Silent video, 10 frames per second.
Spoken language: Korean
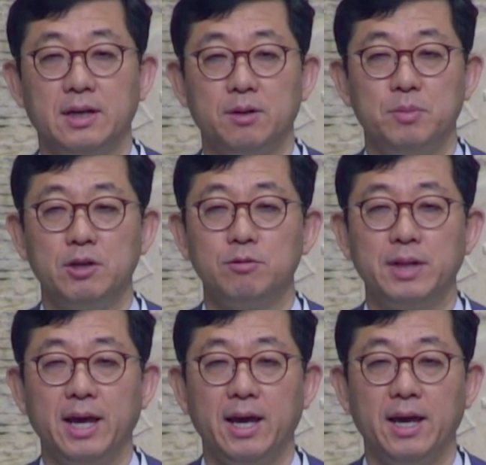미국
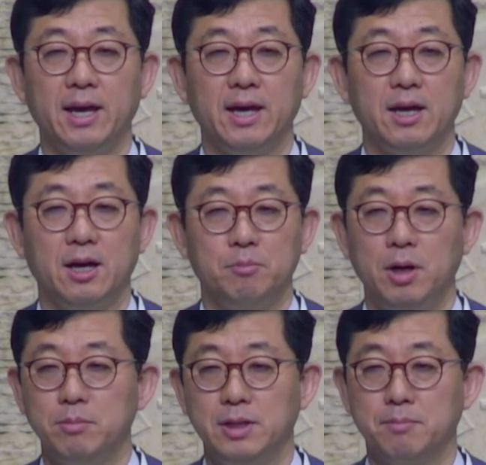내
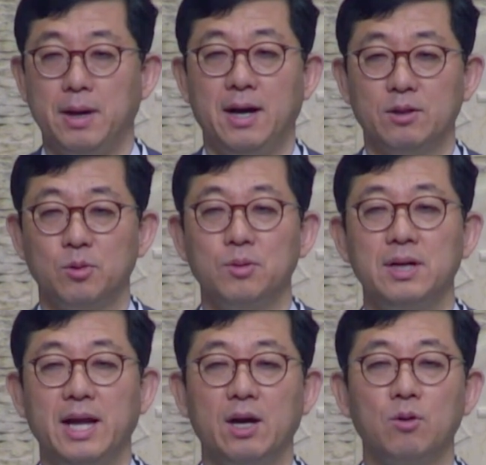퍼블릭 팍 돈을 내고